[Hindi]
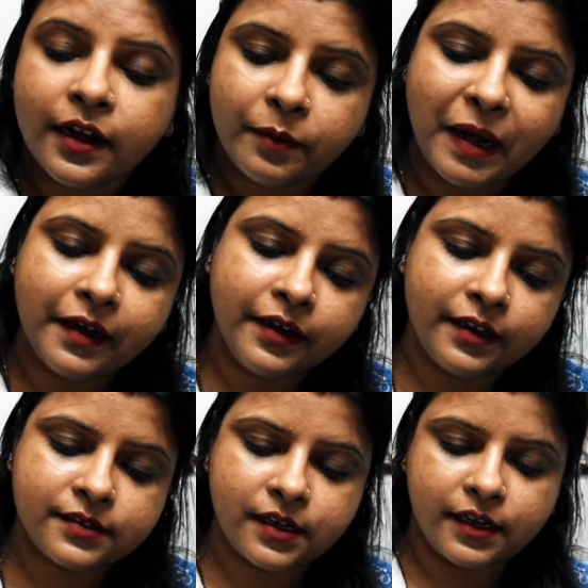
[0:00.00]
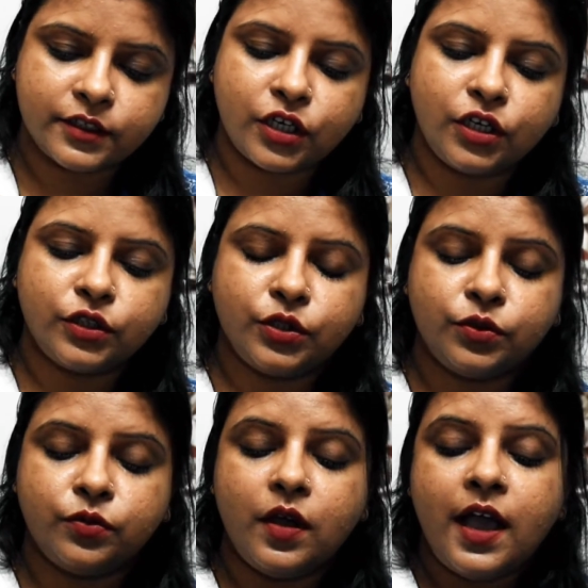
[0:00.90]
पहले नेल सेलेक्ट कर लेती
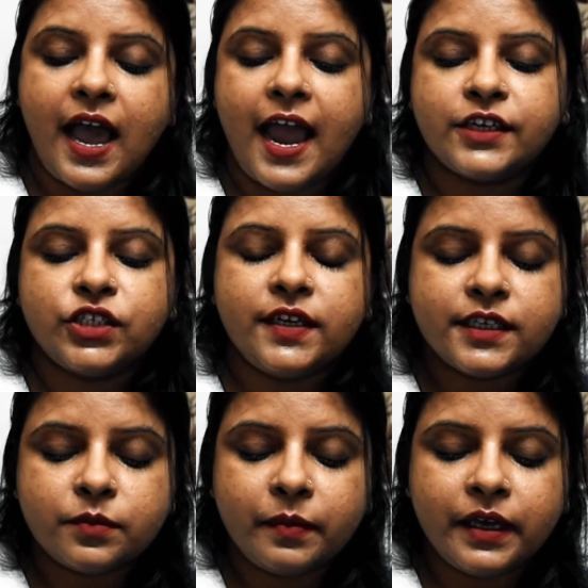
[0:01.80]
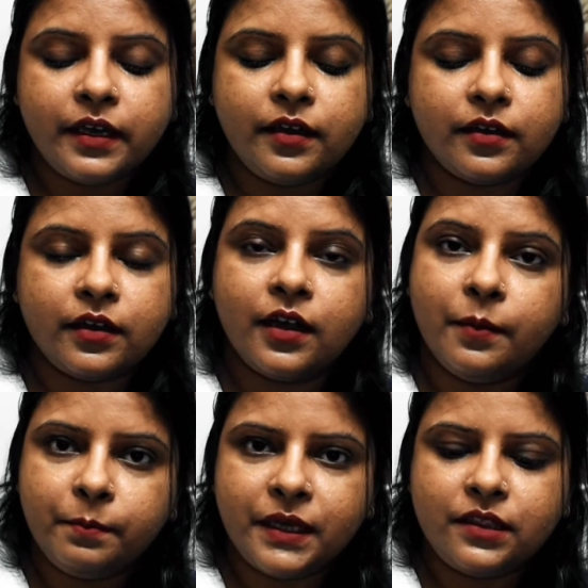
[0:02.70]
हूँ एक्चुअली इसमें
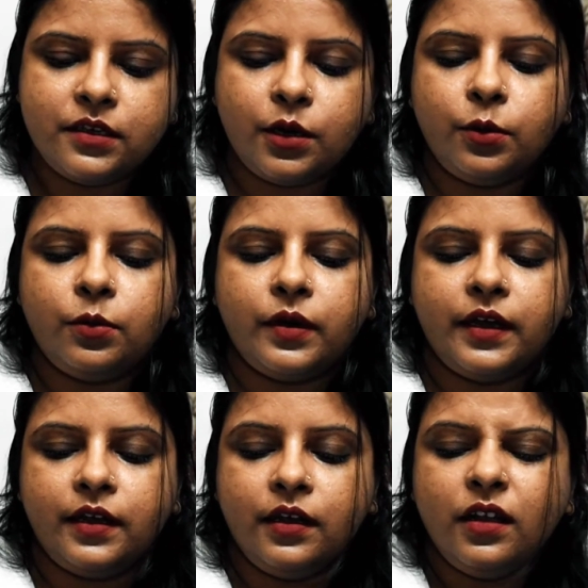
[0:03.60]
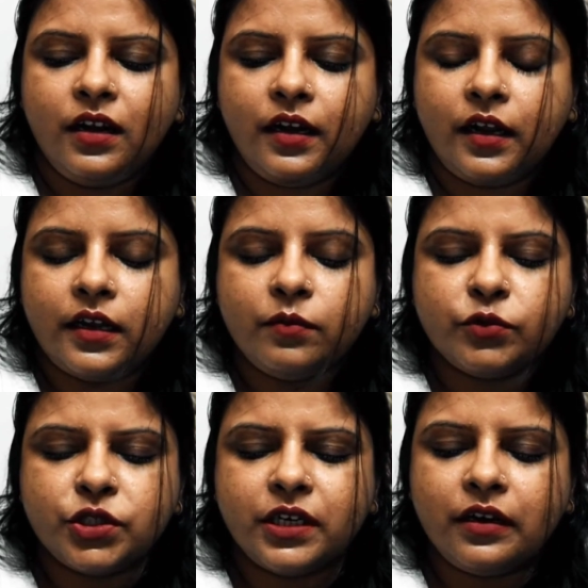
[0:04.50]
गम भी दिया हुआ है लेकिन
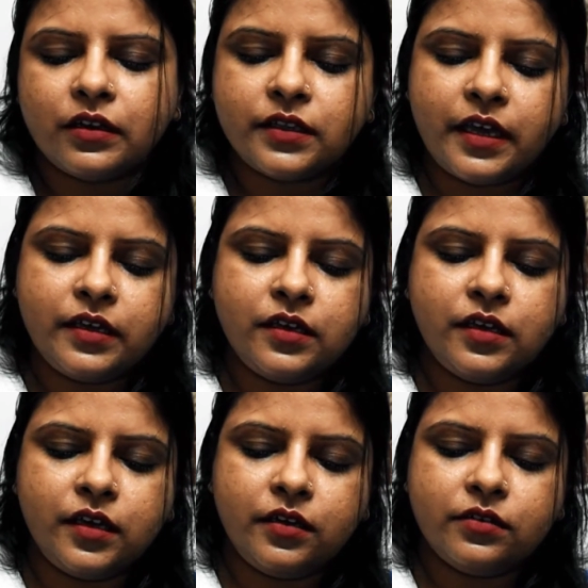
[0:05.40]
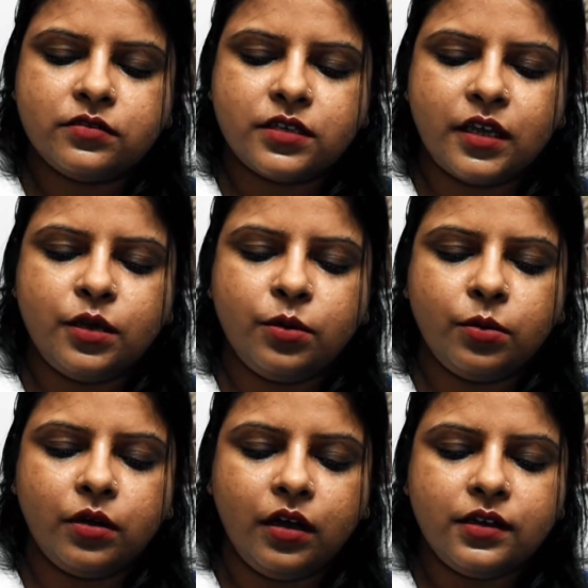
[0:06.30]
मुझे नहीं लगता है कि ये सही
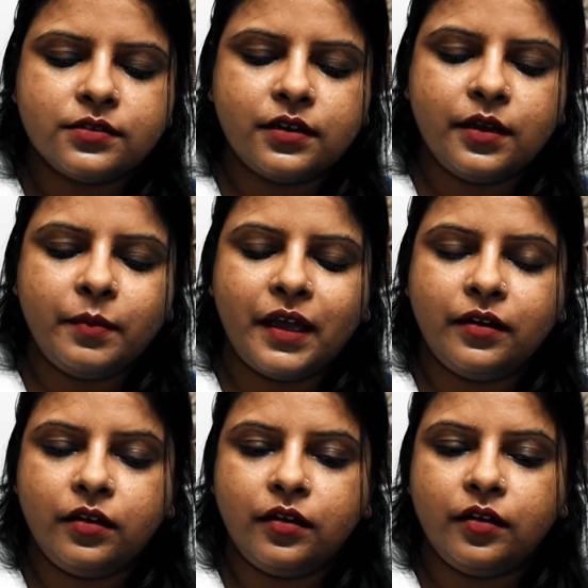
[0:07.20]
होगा इसलिए मैंने